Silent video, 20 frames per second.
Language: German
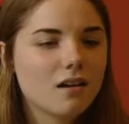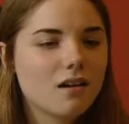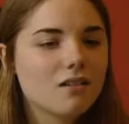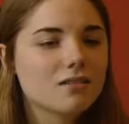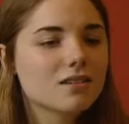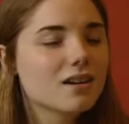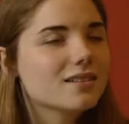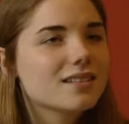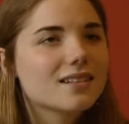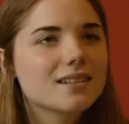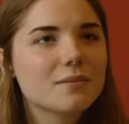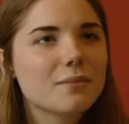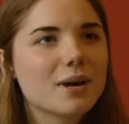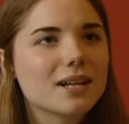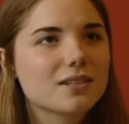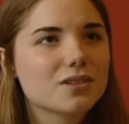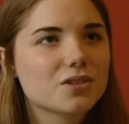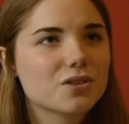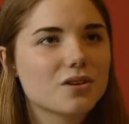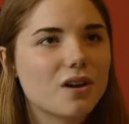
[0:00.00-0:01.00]
Und außerdem
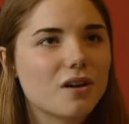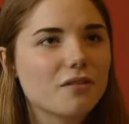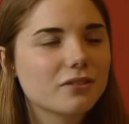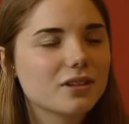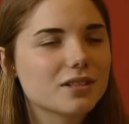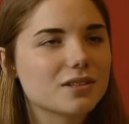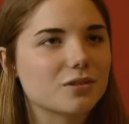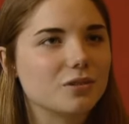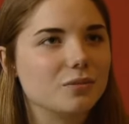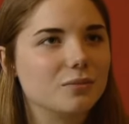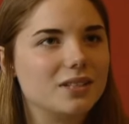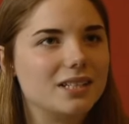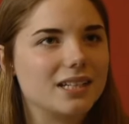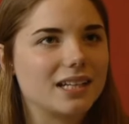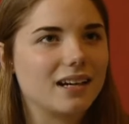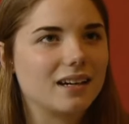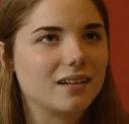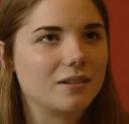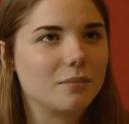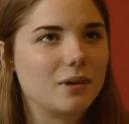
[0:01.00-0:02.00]
hat er schon öfters krumme
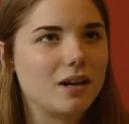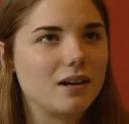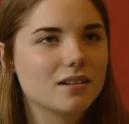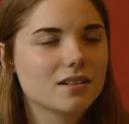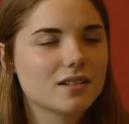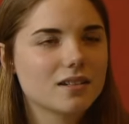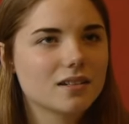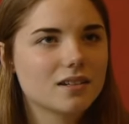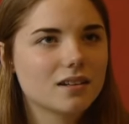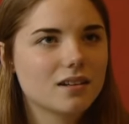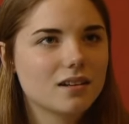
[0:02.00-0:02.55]
Dinger gemacht